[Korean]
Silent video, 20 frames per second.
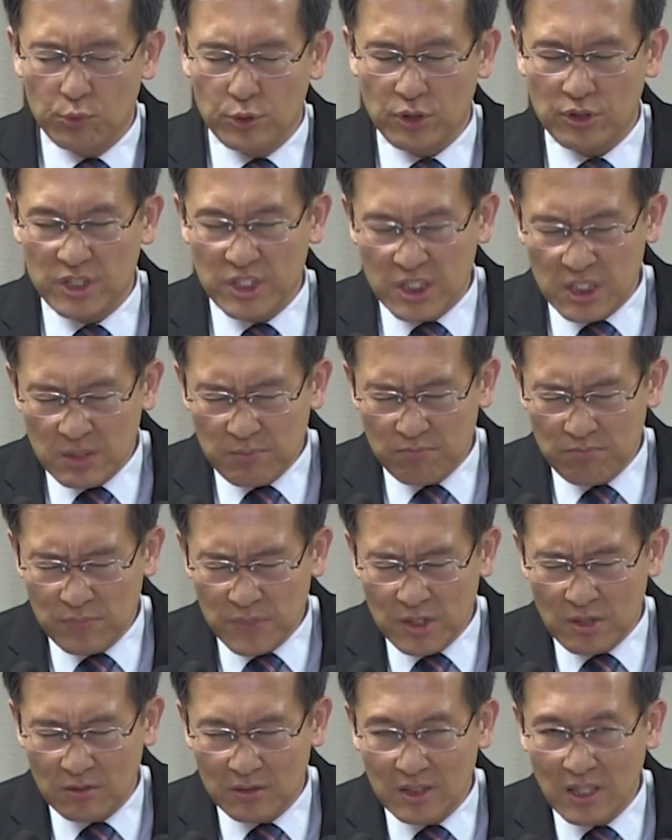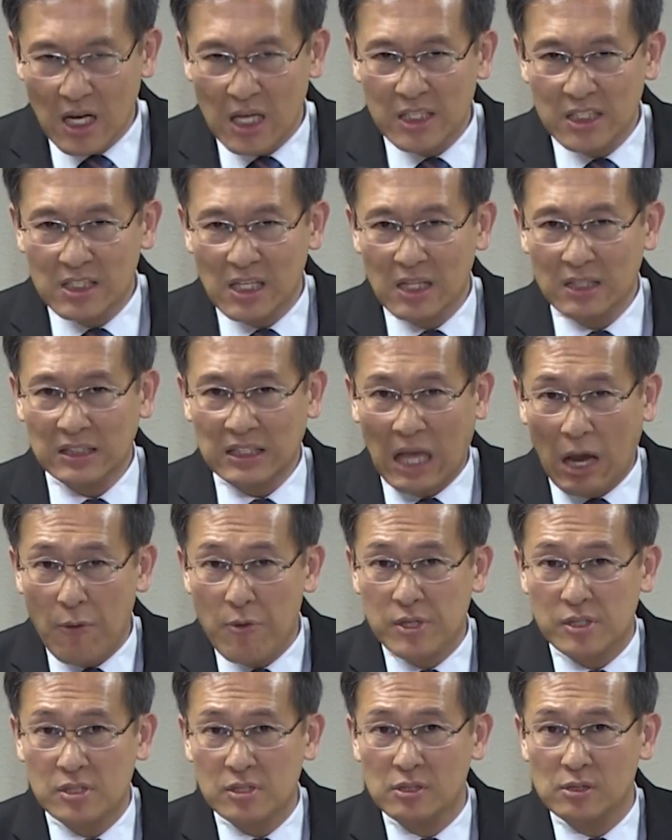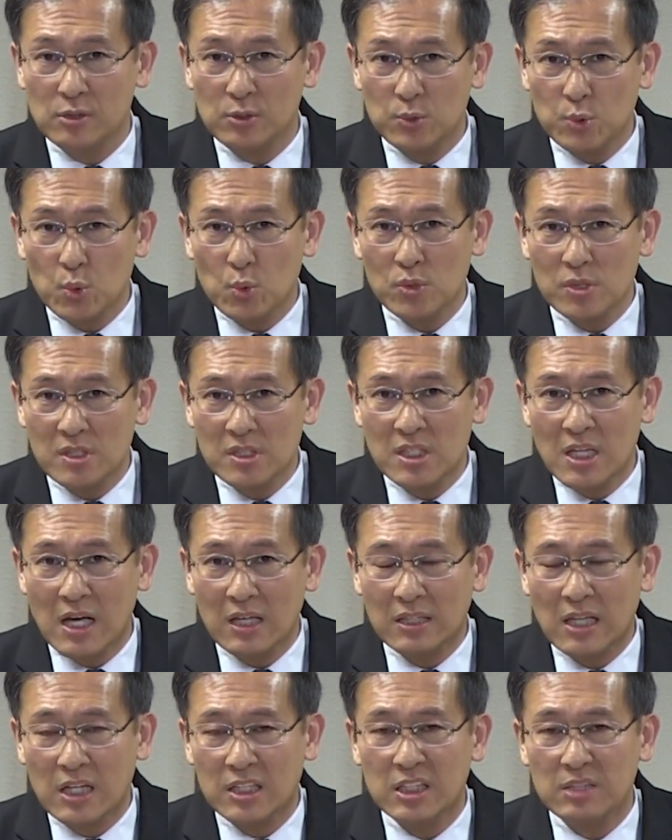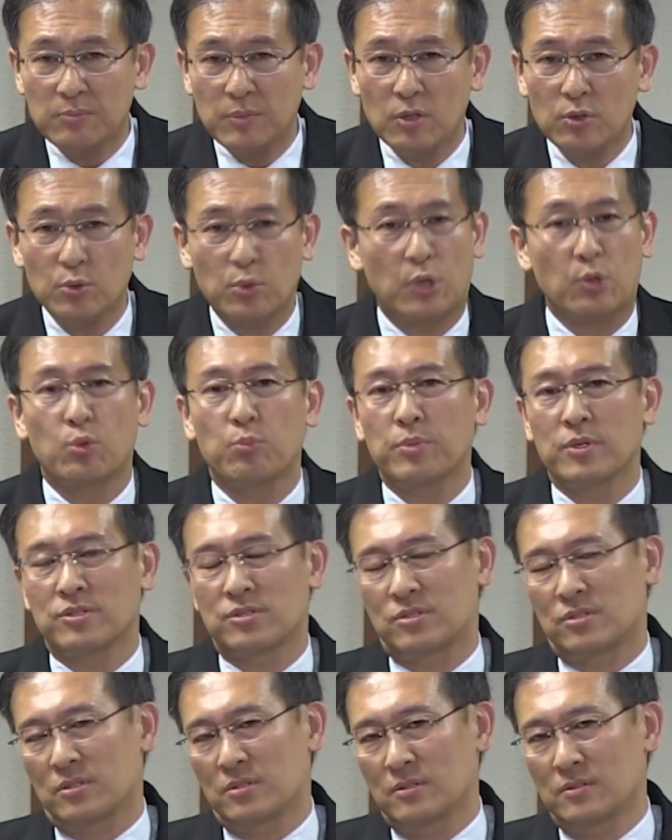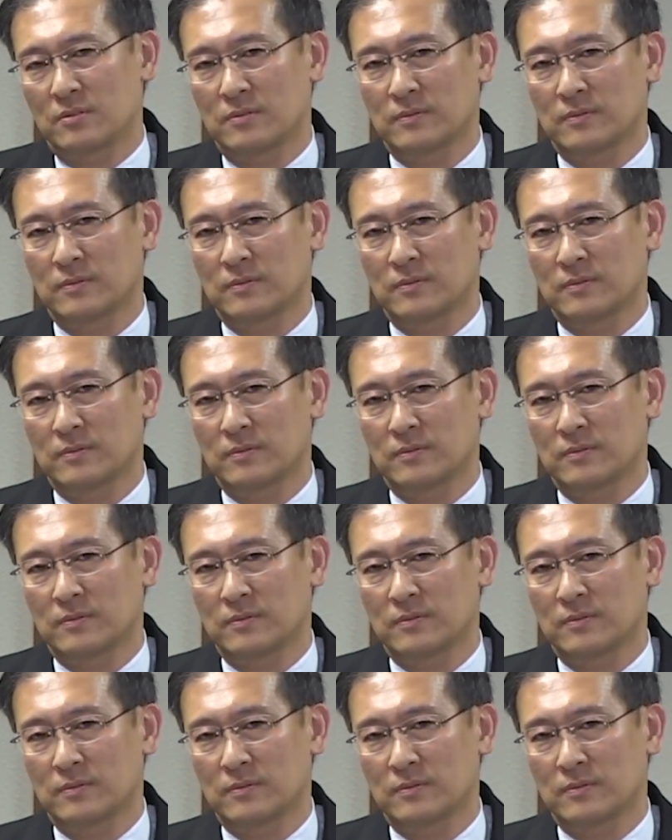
무려 10년간이나 다윗을 쫓아다니며 괴롭혔어요.